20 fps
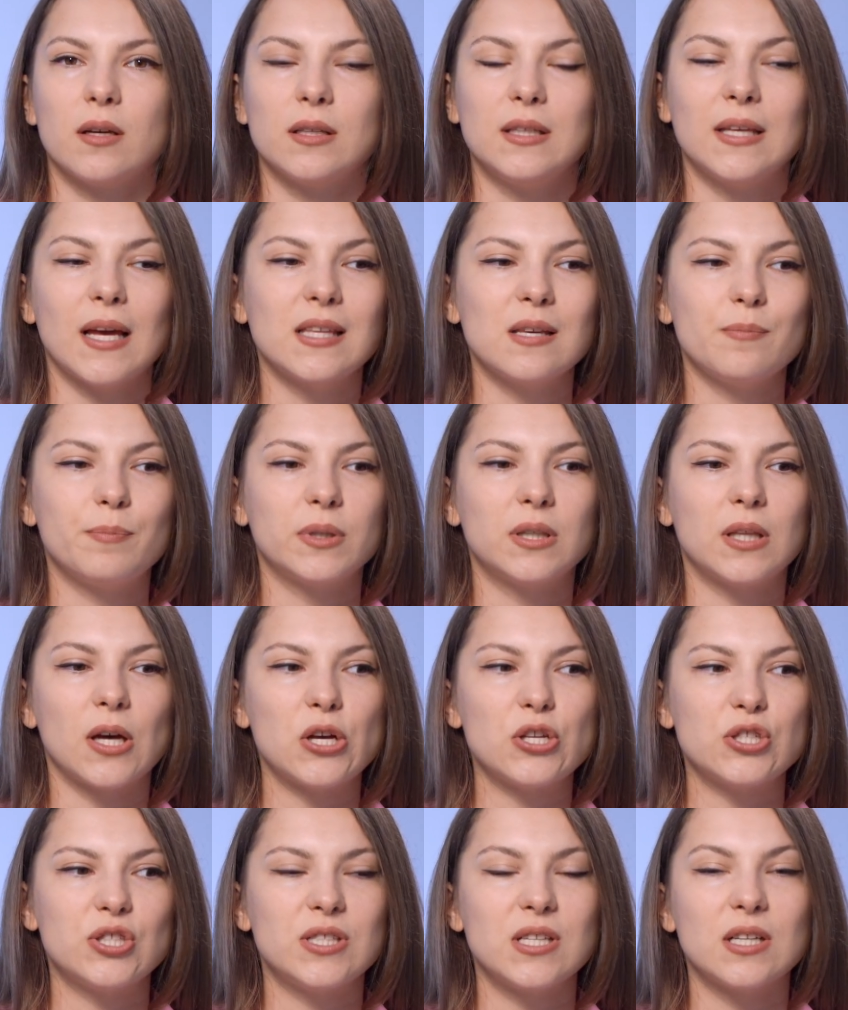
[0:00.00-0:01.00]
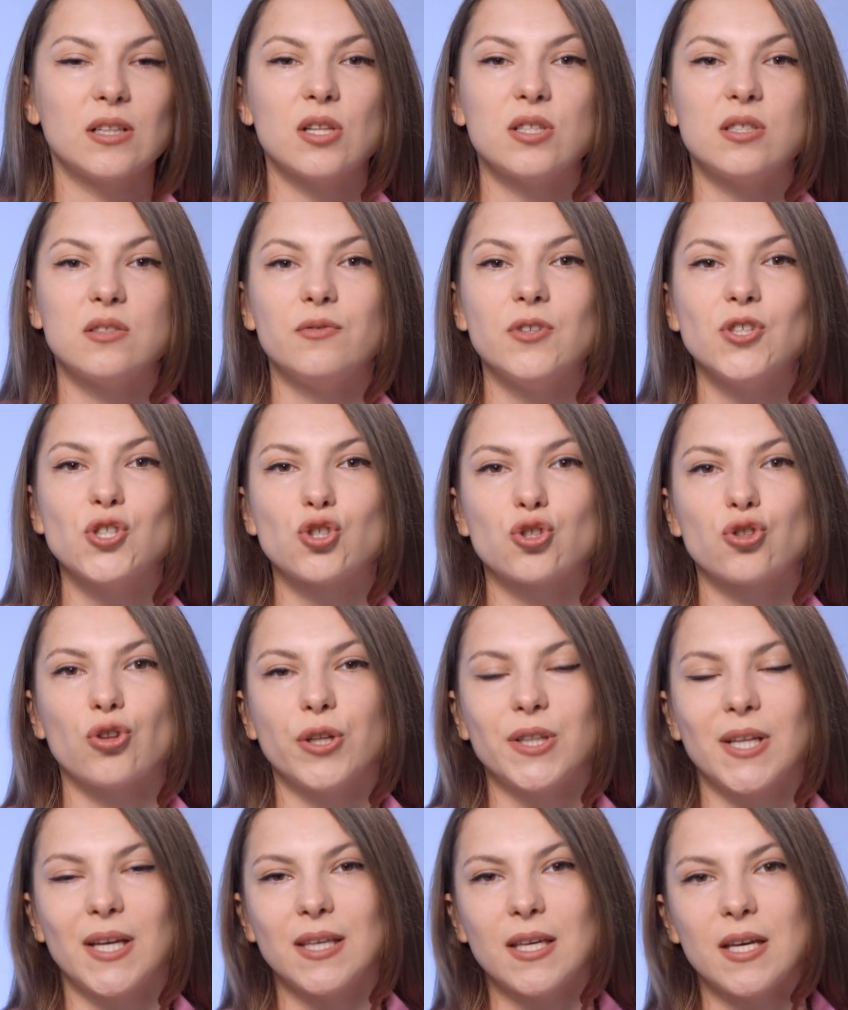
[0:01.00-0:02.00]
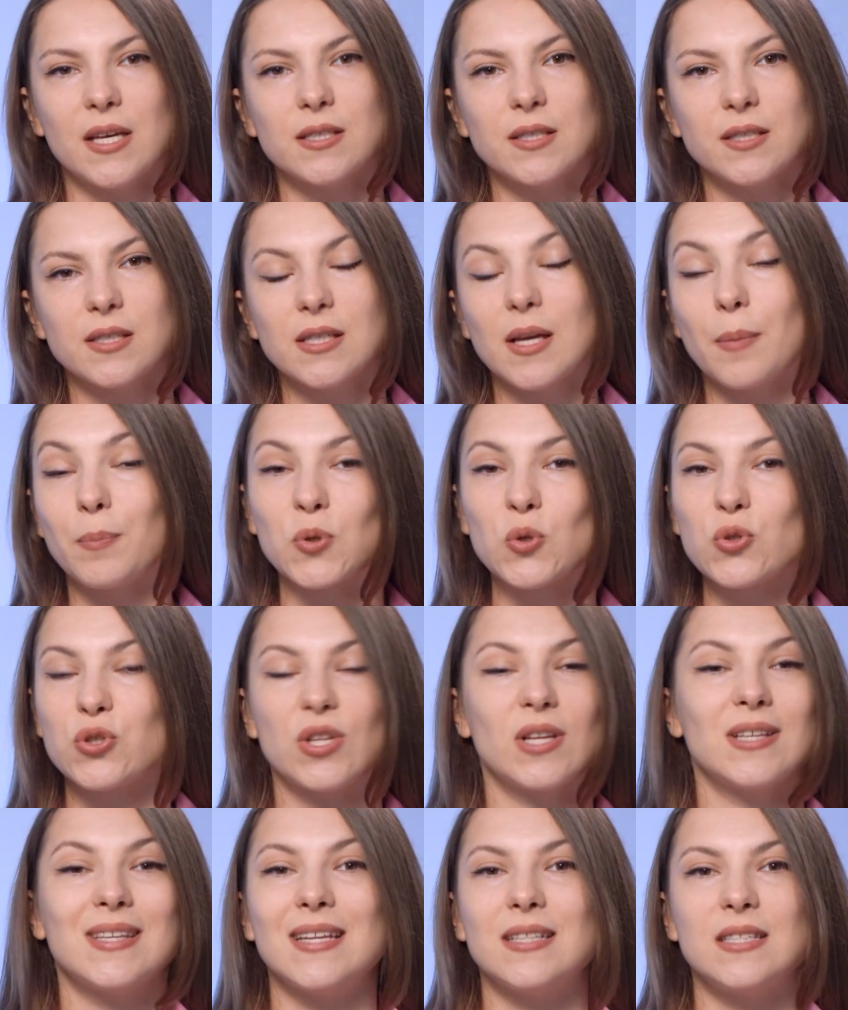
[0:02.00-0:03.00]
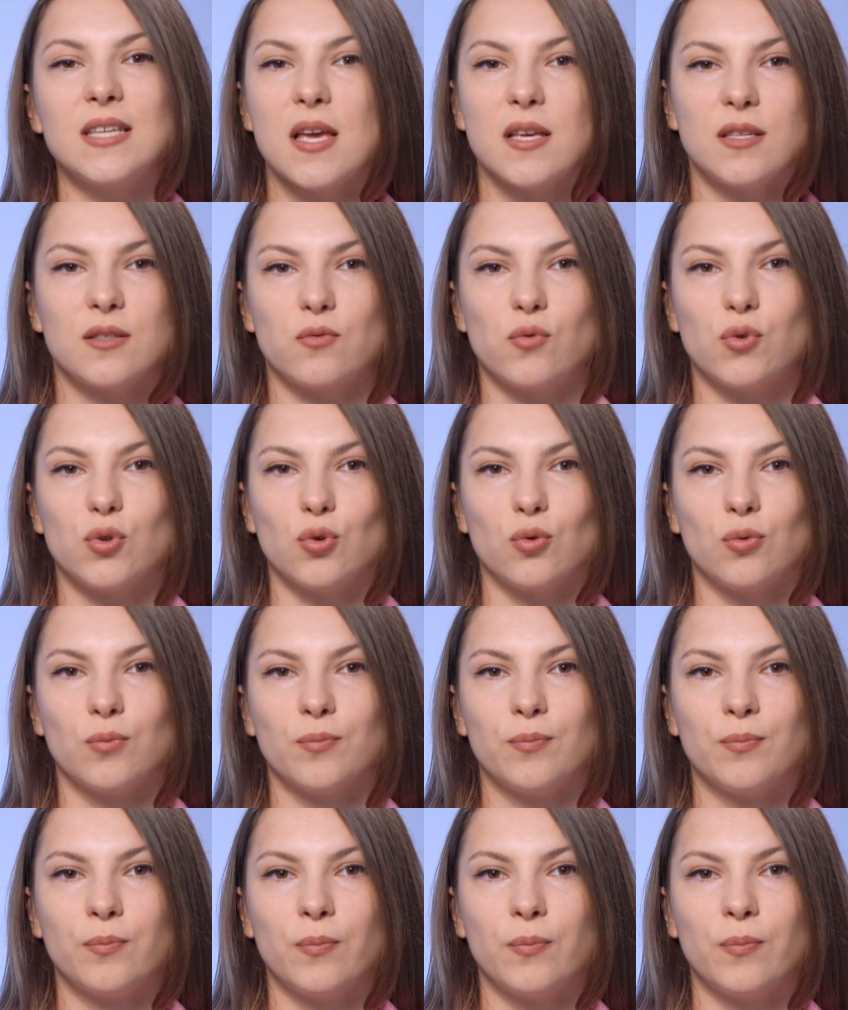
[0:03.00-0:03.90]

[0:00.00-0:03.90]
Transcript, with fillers: Я не пытаюсь делать вид, что она есть. Я просто не действую.